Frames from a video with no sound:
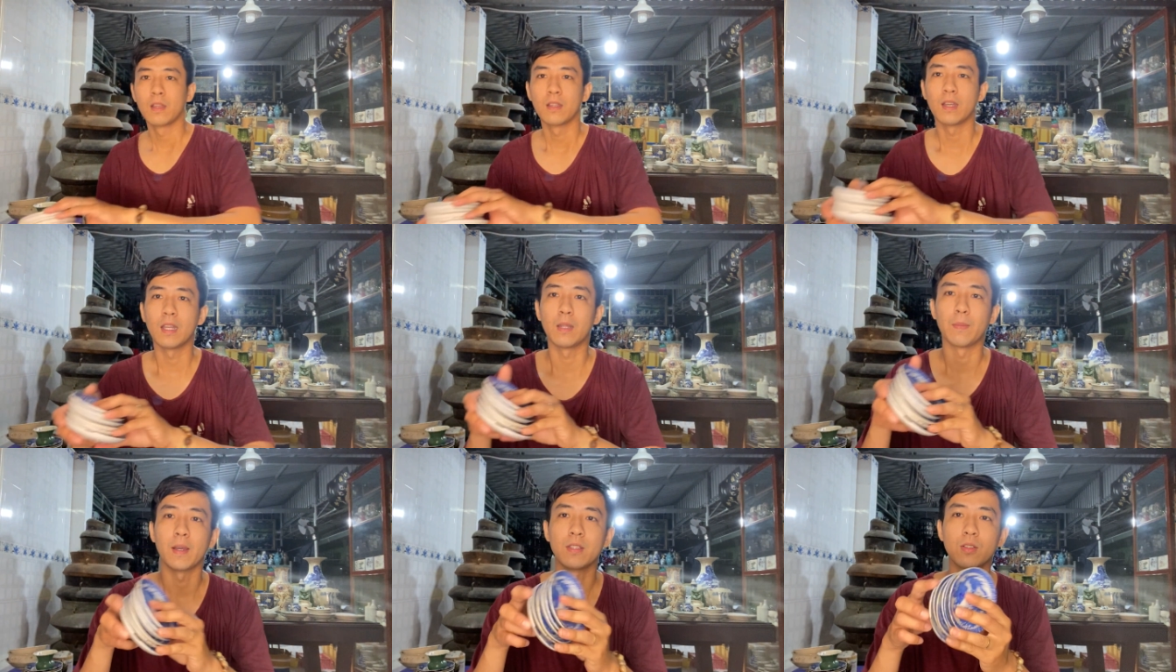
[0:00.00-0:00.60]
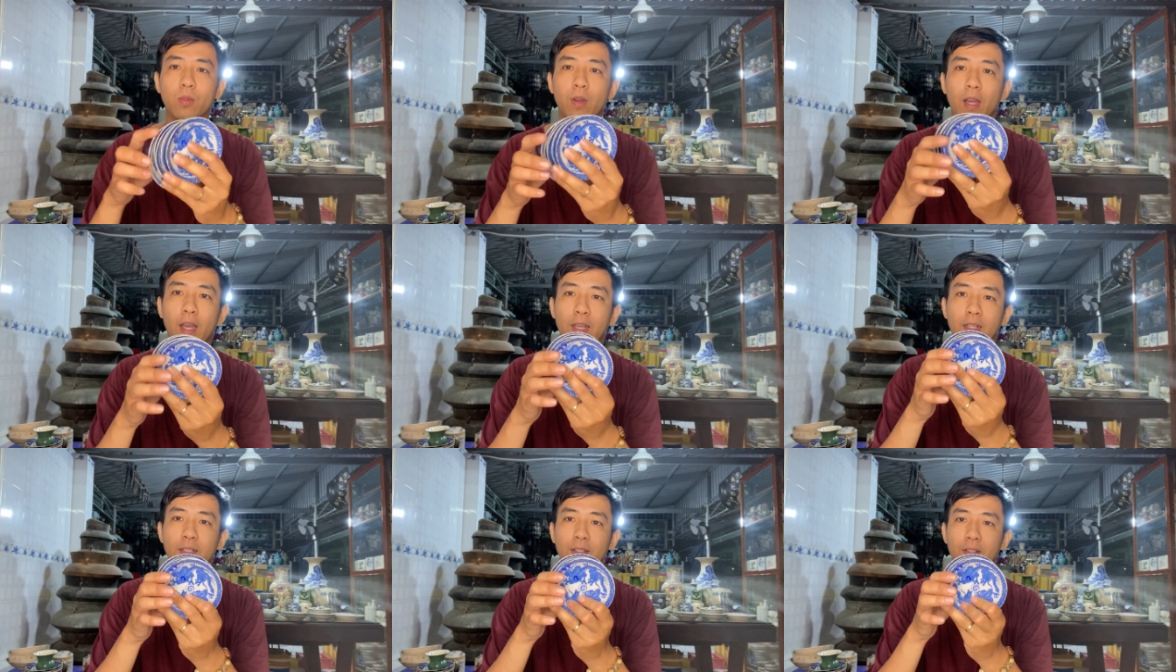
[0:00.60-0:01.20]
đây là mã số
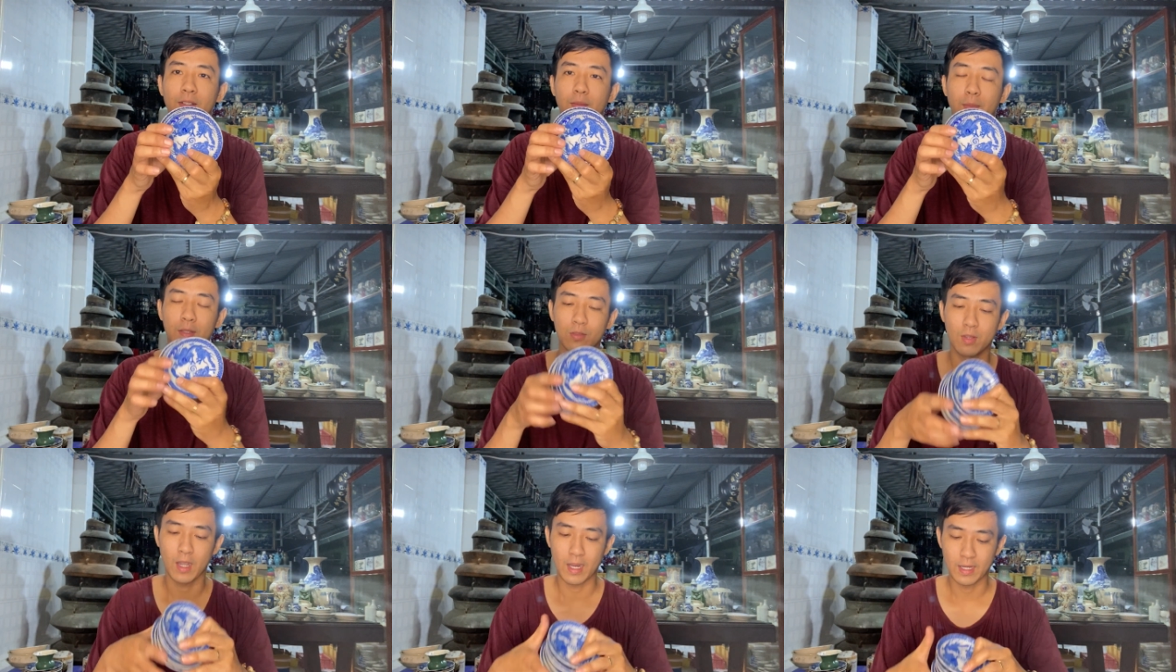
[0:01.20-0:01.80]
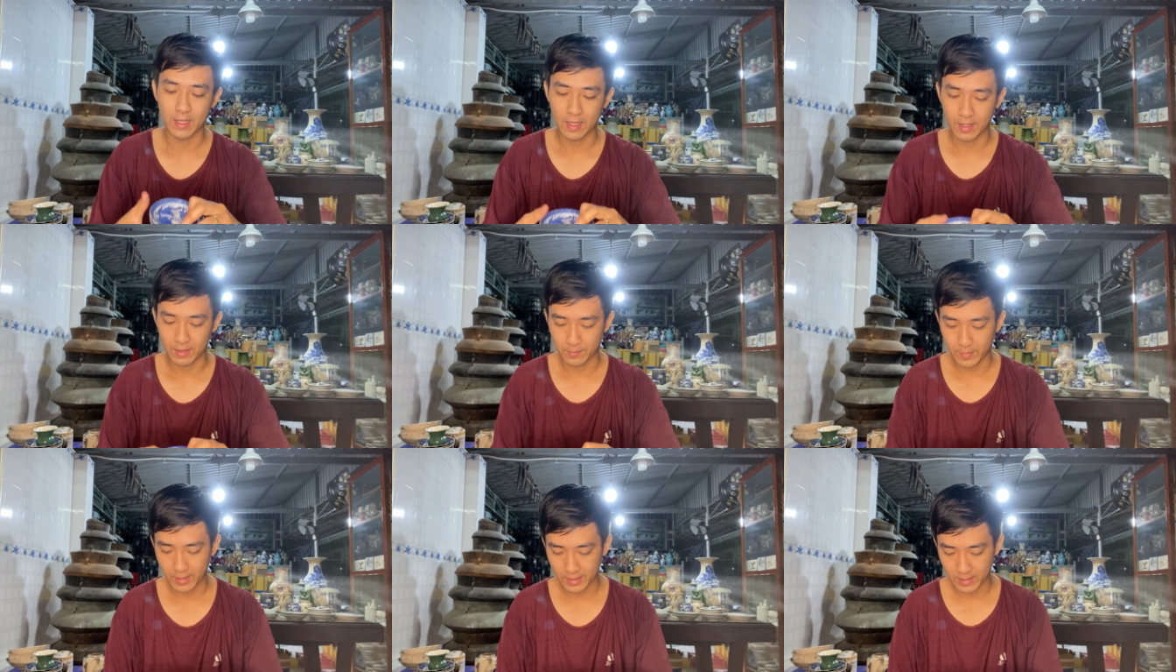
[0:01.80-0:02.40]
2 mã số 2
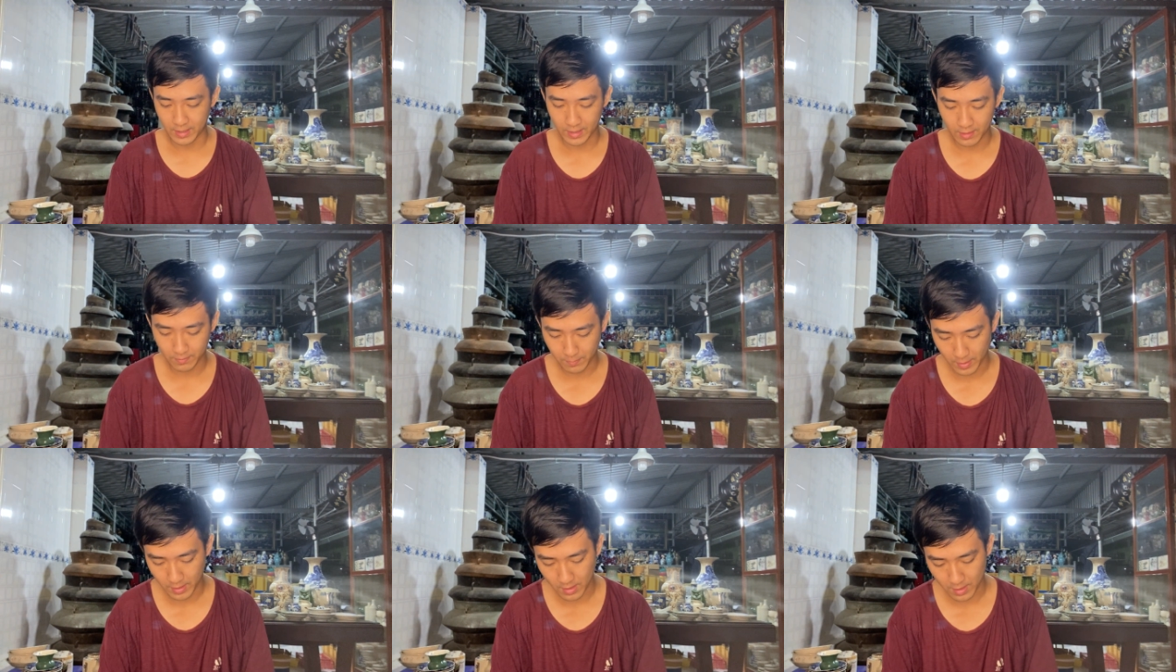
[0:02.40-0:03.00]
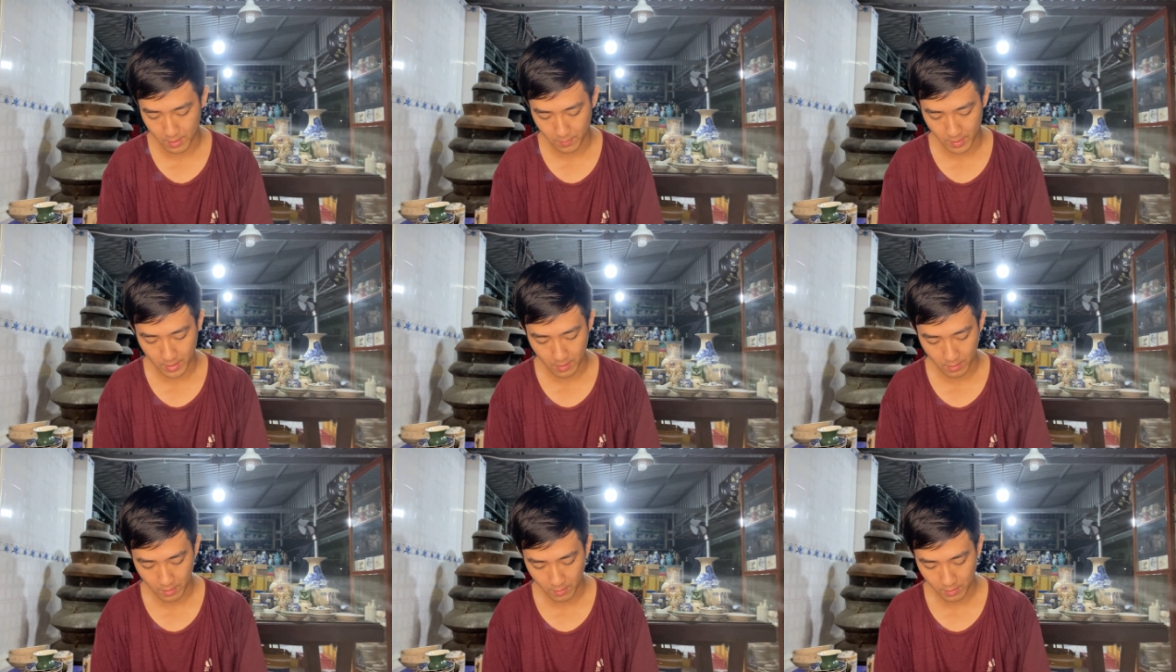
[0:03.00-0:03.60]
là mấy cái dĩa mấy dĩa này mấy
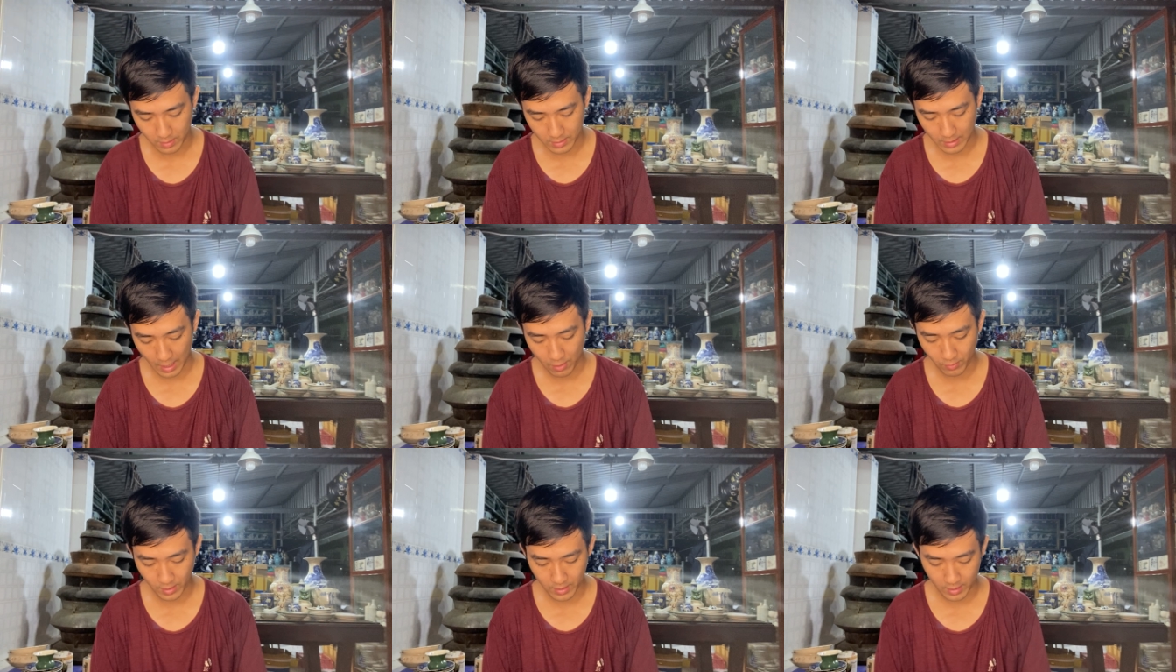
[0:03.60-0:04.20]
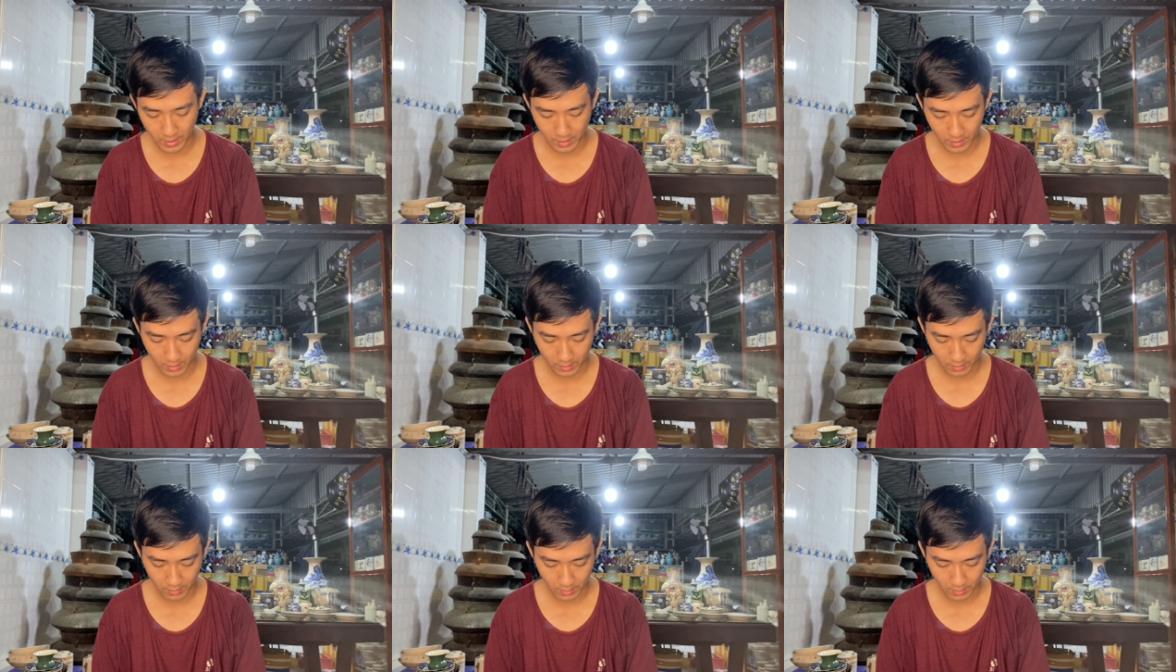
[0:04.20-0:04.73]
6 cái dĩa nha